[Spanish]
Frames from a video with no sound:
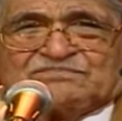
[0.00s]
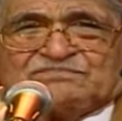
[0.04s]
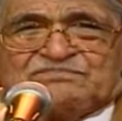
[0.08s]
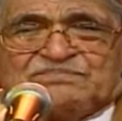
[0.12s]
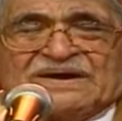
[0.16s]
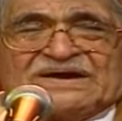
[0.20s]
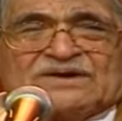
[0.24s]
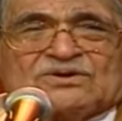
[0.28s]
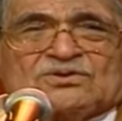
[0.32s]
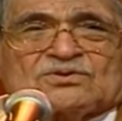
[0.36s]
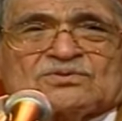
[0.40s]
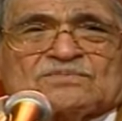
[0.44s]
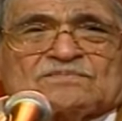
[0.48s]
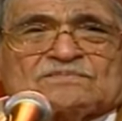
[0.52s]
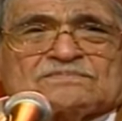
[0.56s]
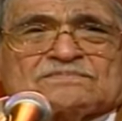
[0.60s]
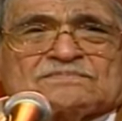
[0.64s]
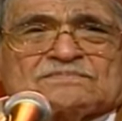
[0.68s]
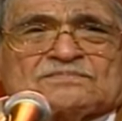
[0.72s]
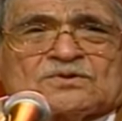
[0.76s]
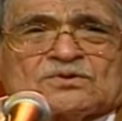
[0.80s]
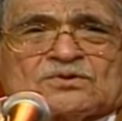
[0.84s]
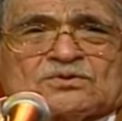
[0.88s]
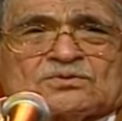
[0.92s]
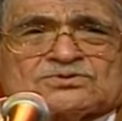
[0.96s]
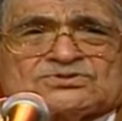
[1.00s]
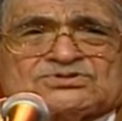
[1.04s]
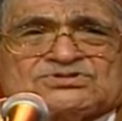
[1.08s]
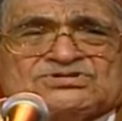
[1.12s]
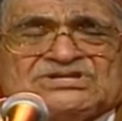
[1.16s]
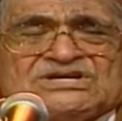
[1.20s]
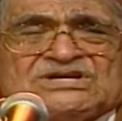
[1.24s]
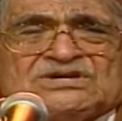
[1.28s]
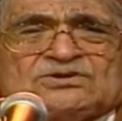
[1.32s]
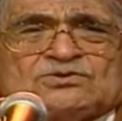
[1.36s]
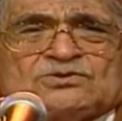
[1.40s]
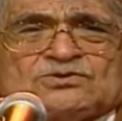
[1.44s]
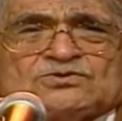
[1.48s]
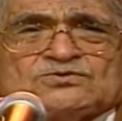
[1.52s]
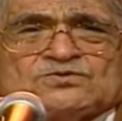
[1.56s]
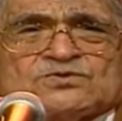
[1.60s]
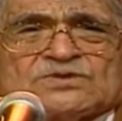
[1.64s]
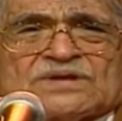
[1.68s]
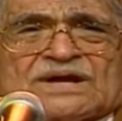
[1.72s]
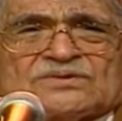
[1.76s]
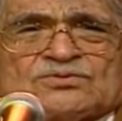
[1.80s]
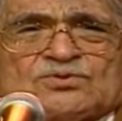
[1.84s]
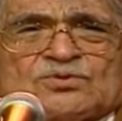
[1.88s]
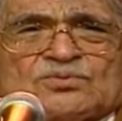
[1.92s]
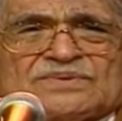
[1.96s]
Pero los chicos,
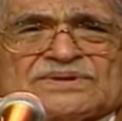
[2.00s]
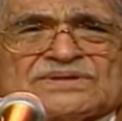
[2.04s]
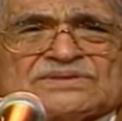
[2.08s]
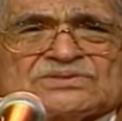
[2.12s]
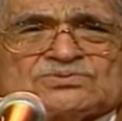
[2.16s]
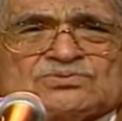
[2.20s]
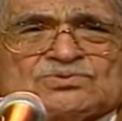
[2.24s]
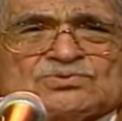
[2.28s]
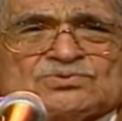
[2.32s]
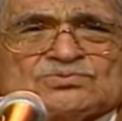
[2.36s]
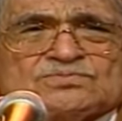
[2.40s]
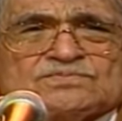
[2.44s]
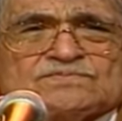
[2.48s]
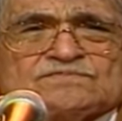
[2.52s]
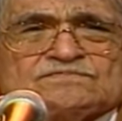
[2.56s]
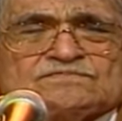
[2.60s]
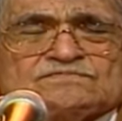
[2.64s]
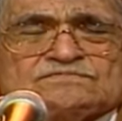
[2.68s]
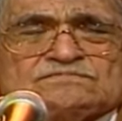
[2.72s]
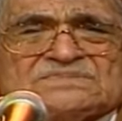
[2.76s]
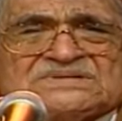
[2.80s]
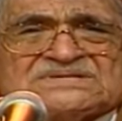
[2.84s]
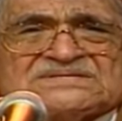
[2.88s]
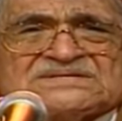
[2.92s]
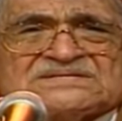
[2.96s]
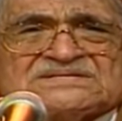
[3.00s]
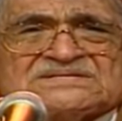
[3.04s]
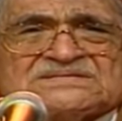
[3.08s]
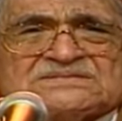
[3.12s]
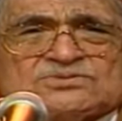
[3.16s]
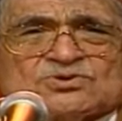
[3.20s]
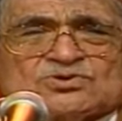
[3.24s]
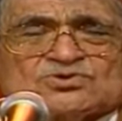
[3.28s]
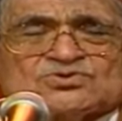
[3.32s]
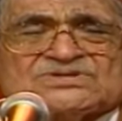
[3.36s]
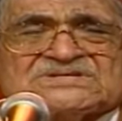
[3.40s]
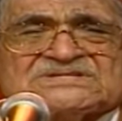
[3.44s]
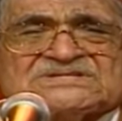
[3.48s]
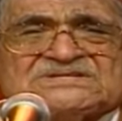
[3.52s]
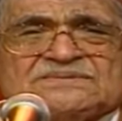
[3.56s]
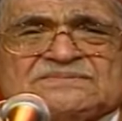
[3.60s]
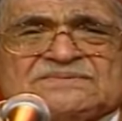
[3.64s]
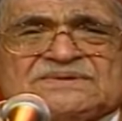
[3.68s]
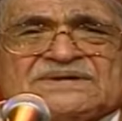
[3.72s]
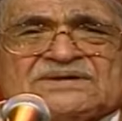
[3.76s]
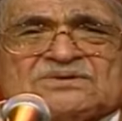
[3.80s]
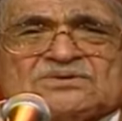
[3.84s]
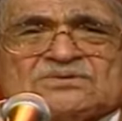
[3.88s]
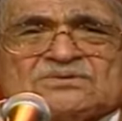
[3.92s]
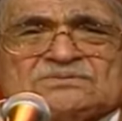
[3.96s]
la juventud, nos
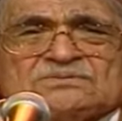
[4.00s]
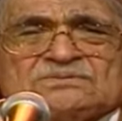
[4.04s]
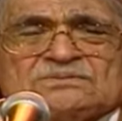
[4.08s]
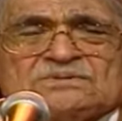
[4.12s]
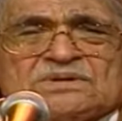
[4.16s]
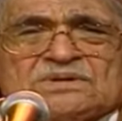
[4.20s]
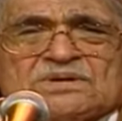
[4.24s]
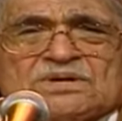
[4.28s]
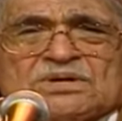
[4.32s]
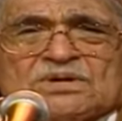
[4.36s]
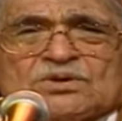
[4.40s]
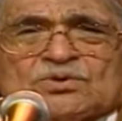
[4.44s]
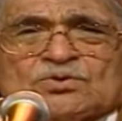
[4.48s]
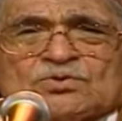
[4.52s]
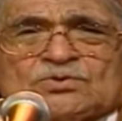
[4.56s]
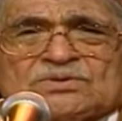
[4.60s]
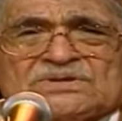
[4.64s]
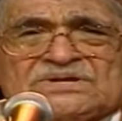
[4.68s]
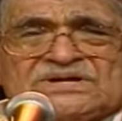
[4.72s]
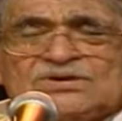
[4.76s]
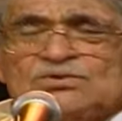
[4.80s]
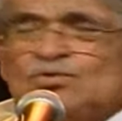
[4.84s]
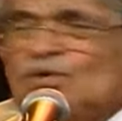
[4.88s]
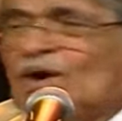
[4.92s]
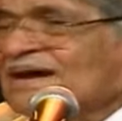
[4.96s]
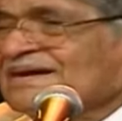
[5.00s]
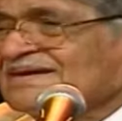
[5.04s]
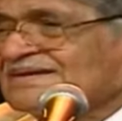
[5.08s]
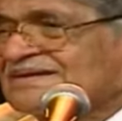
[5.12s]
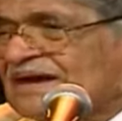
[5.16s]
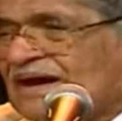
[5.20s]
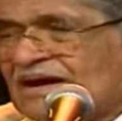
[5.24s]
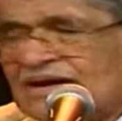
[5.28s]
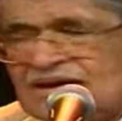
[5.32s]
recibieron igual que a